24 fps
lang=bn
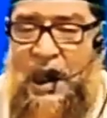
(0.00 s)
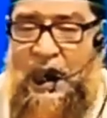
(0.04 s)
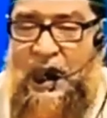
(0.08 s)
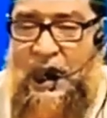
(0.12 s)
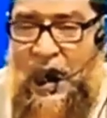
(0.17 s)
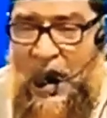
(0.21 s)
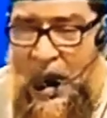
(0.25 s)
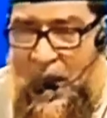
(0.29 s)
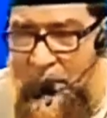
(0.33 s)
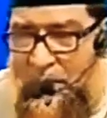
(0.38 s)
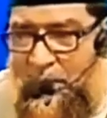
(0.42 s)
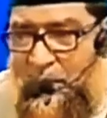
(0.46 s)

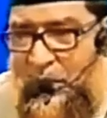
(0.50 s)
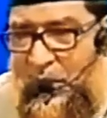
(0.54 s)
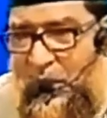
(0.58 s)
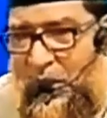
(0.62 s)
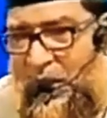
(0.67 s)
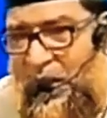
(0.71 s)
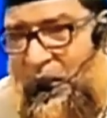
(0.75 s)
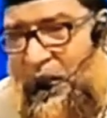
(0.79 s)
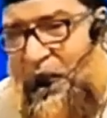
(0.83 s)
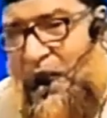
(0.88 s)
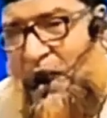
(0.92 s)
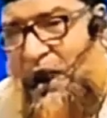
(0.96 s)

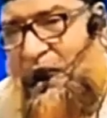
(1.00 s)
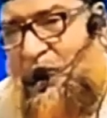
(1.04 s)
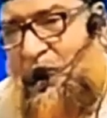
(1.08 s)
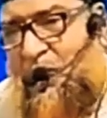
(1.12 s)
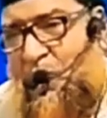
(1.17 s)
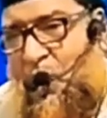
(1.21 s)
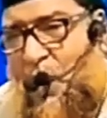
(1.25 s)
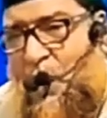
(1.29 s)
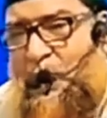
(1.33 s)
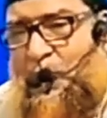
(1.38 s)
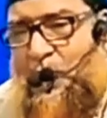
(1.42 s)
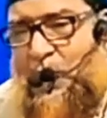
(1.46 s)
আলহামদুলিল্লাহ
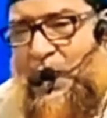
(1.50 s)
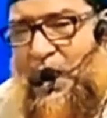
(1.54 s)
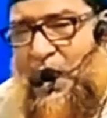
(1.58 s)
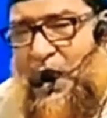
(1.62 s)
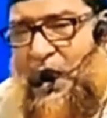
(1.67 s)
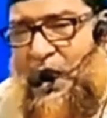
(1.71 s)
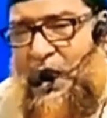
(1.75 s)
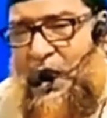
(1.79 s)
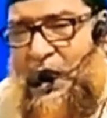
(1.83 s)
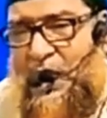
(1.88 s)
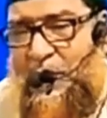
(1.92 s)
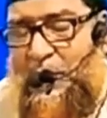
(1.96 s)
রব্বিল
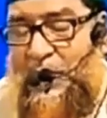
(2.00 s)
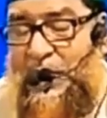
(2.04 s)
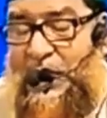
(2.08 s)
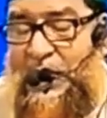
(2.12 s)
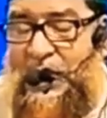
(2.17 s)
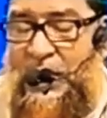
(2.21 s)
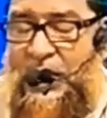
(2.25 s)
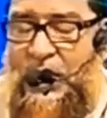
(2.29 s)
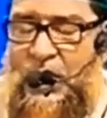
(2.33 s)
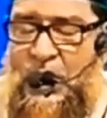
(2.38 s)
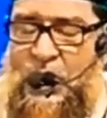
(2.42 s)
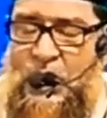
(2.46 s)
আলামিন
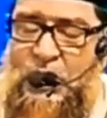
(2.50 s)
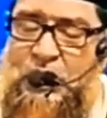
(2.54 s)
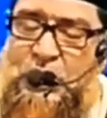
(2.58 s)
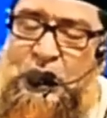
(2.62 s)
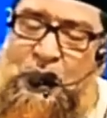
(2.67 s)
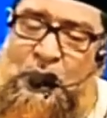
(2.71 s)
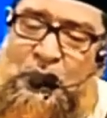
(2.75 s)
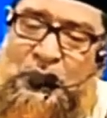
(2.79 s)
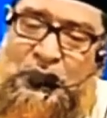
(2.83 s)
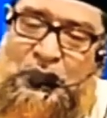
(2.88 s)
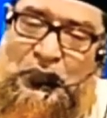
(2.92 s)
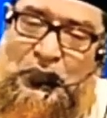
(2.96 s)

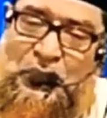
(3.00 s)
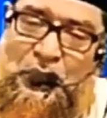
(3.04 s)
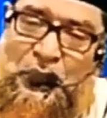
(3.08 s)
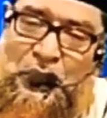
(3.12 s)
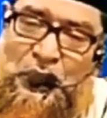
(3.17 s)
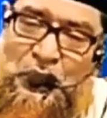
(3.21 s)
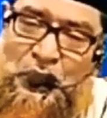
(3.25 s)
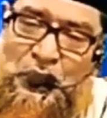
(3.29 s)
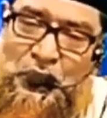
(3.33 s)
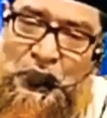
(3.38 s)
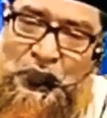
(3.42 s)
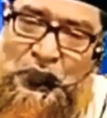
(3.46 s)
সমস্ত
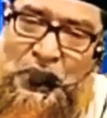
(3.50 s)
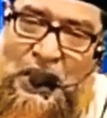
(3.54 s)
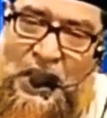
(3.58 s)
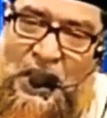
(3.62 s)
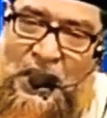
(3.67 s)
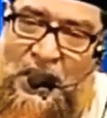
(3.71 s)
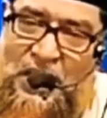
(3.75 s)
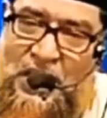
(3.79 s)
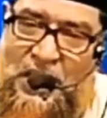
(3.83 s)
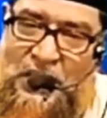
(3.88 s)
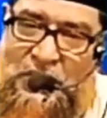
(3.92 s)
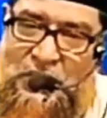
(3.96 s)
প্রশংসা
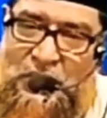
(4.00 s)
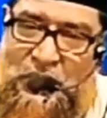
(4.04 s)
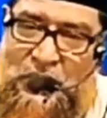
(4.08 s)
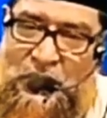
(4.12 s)
আল্লাহর